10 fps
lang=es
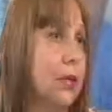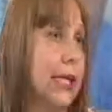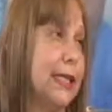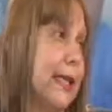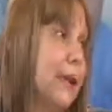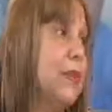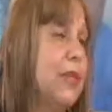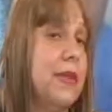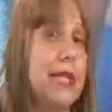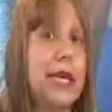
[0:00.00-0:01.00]
tratar de
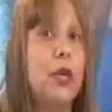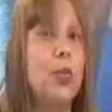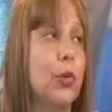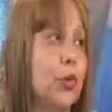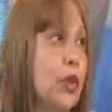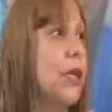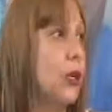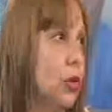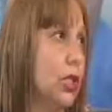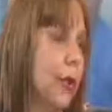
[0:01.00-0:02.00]
minimizar en lo posible
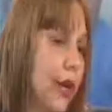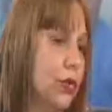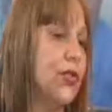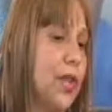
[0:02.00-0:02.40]
el contrabando.